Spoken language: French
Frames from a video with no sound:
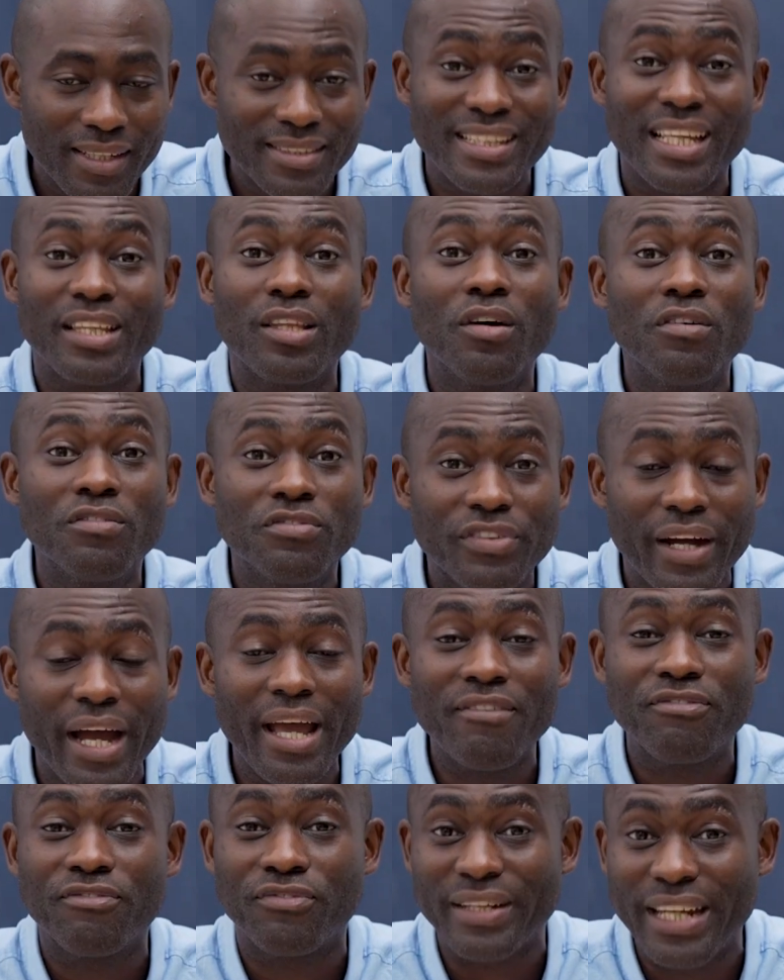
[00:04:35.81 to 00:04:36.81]
C'est un
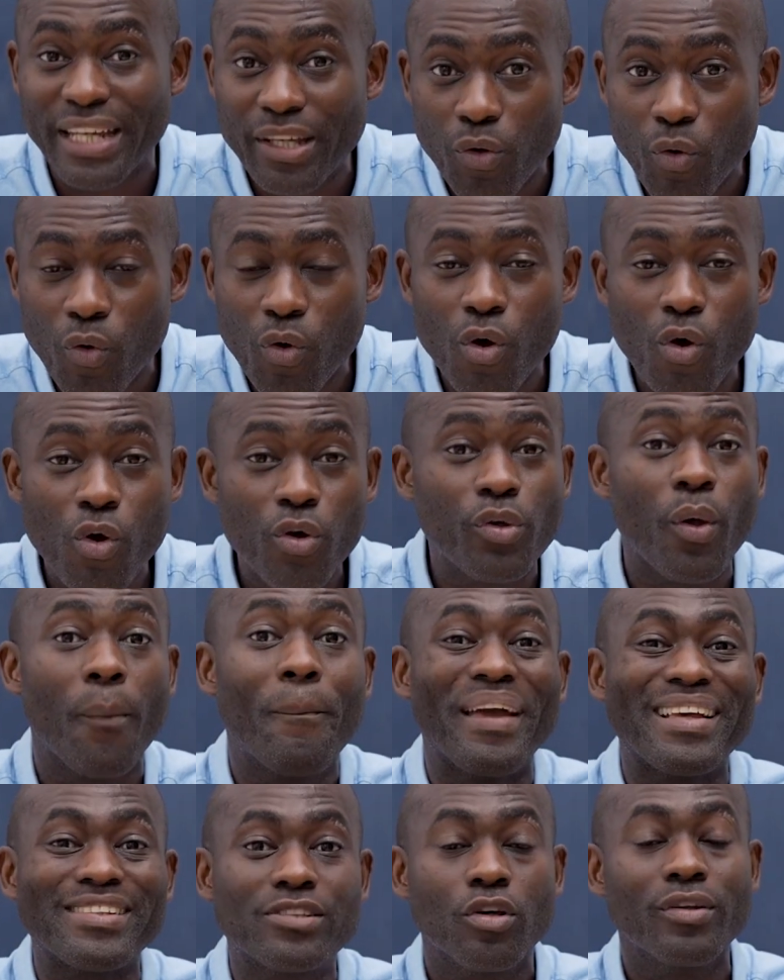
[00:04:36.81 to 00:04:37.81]
vrai fléau que
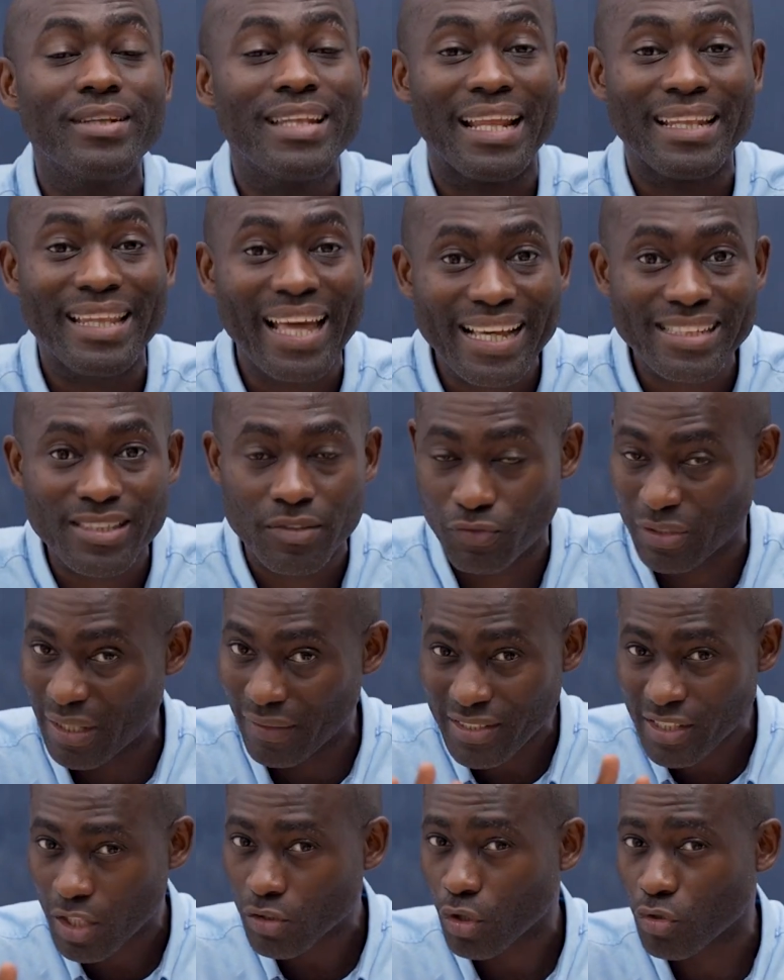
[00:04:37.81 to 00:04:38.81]
personne n'adresse. Vous
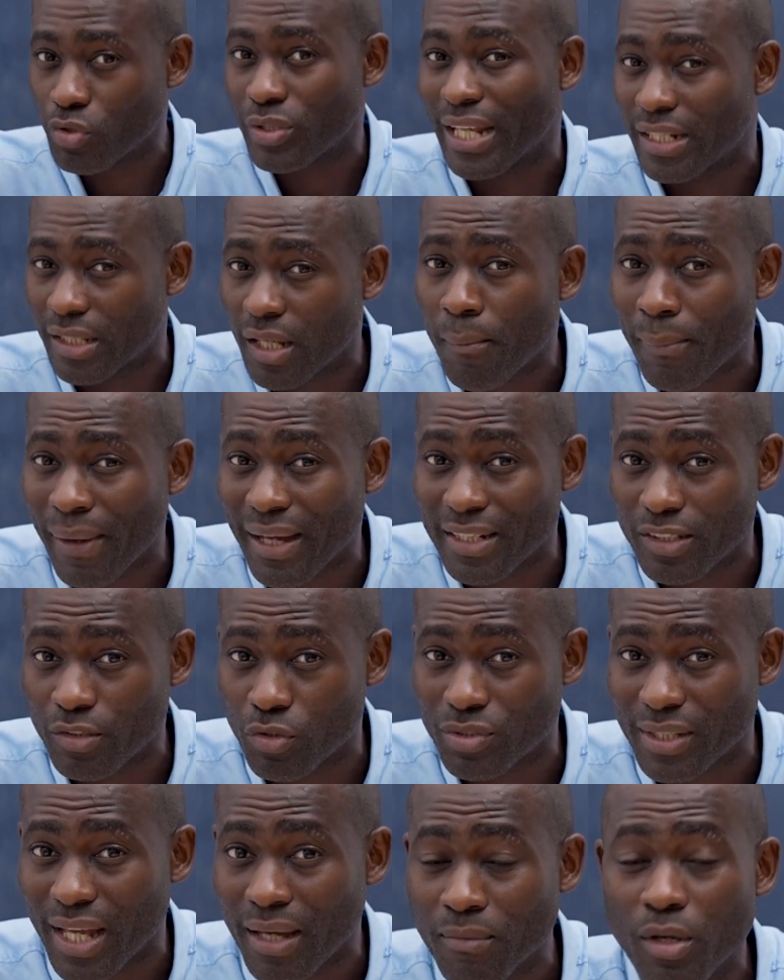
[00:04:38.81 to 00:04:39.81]
avez entendu quelqu'un parler
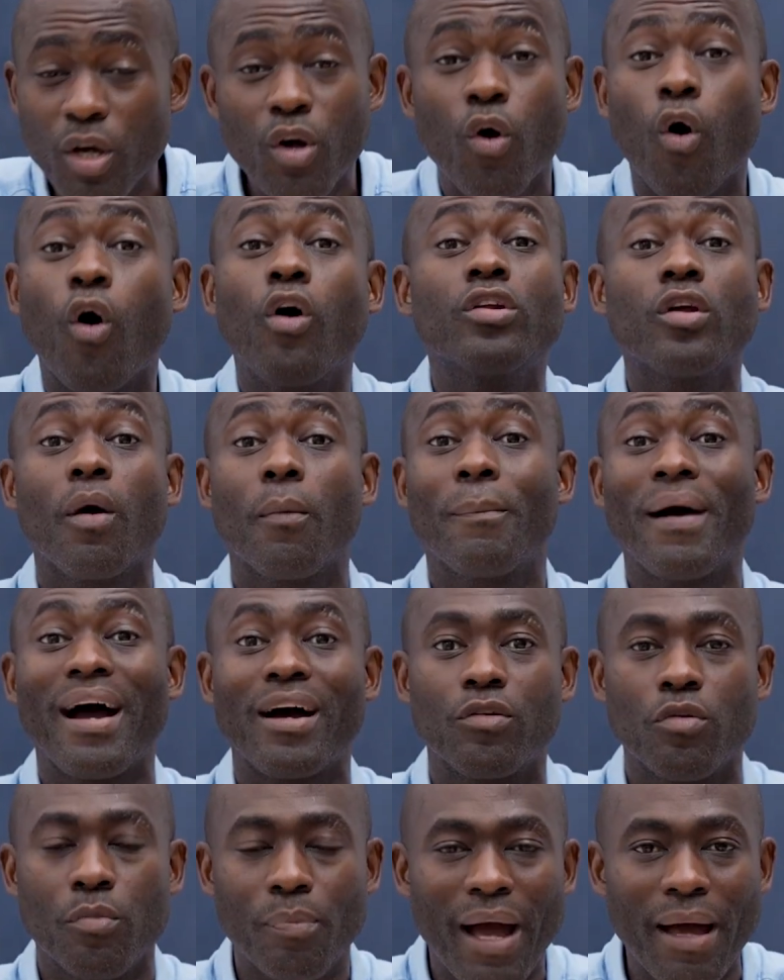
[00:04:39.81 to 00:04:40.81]
de ça On n'en
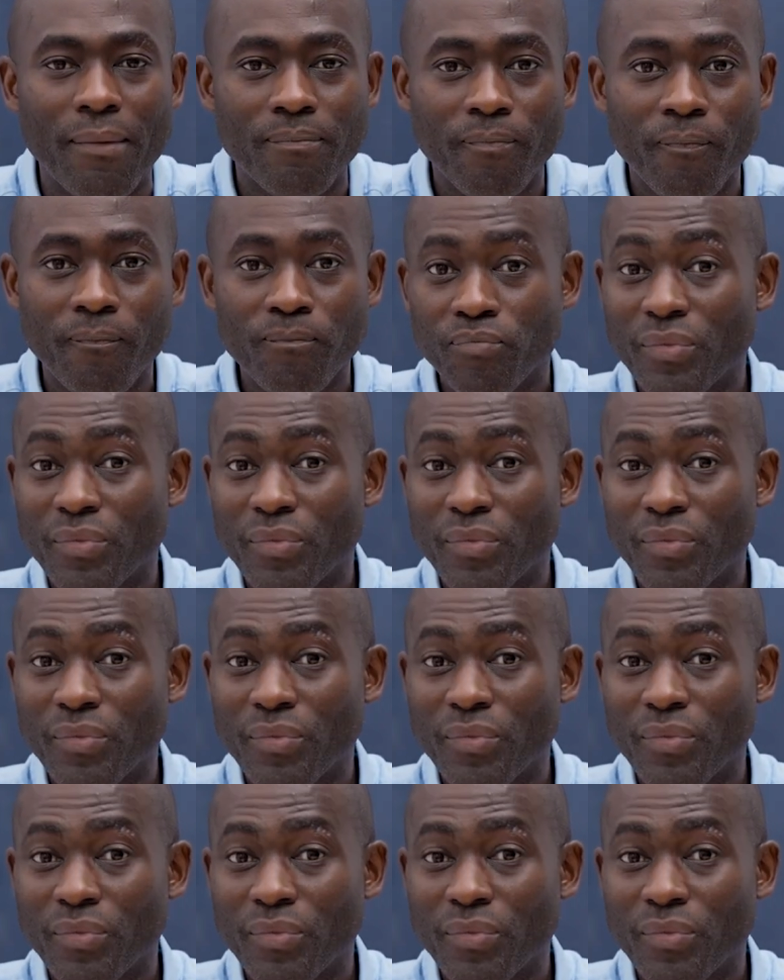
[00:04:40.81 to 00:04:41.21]
parle pas.